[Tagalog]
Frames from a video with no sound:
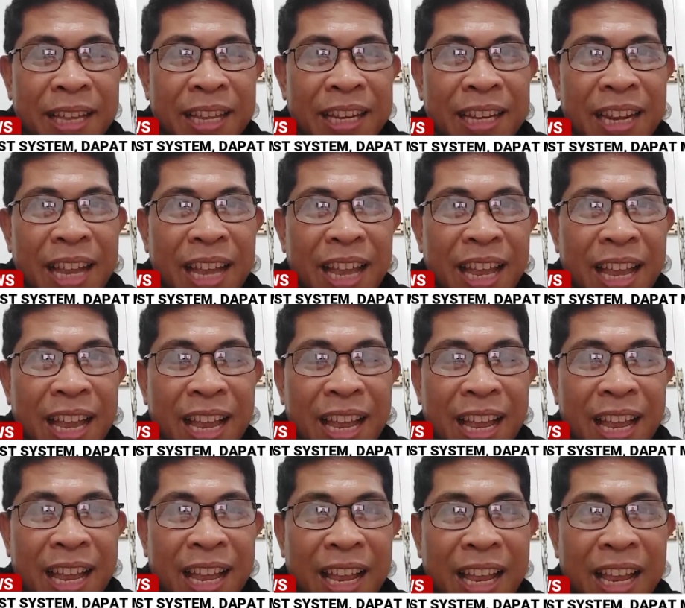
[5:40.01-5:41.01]
ni
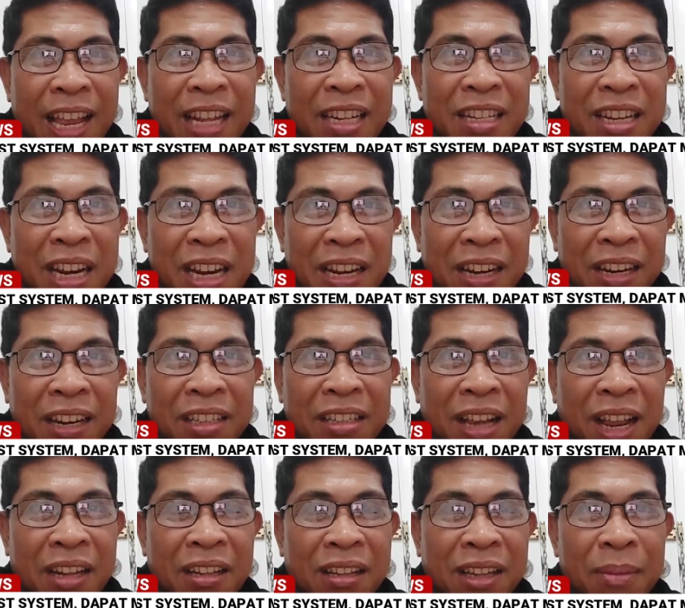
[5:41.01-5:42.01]
Indrili
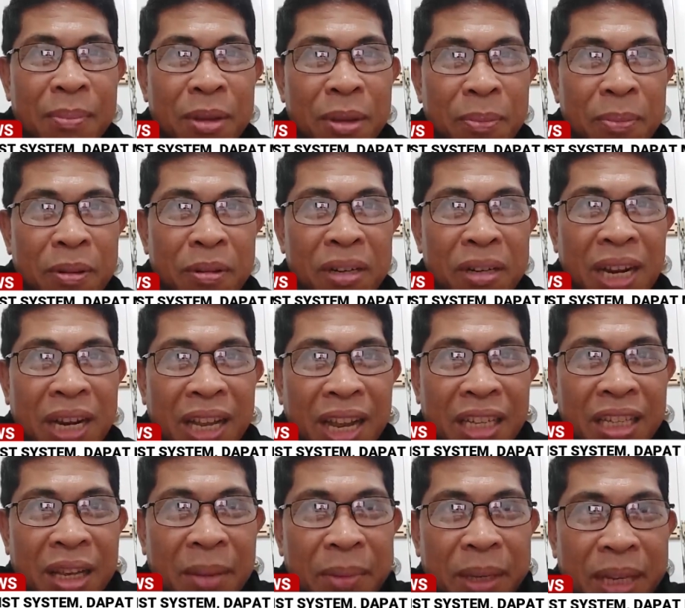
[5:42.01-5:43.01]
sa interview po ng
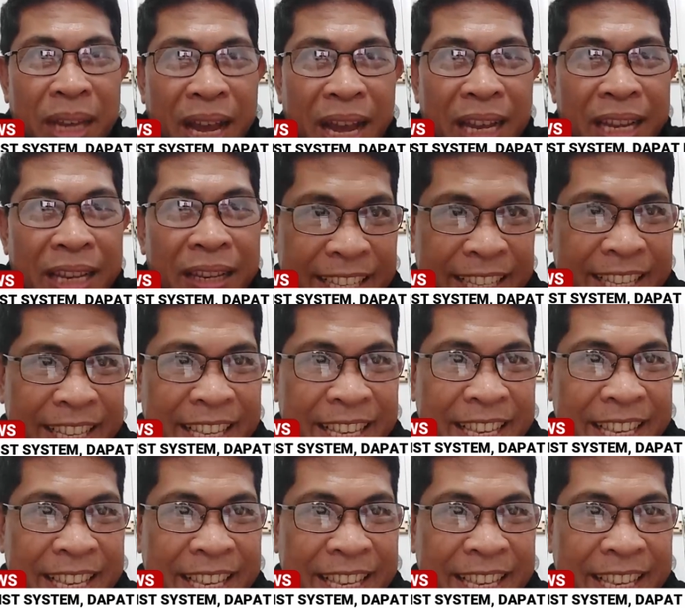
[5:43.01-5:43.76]
SMNI.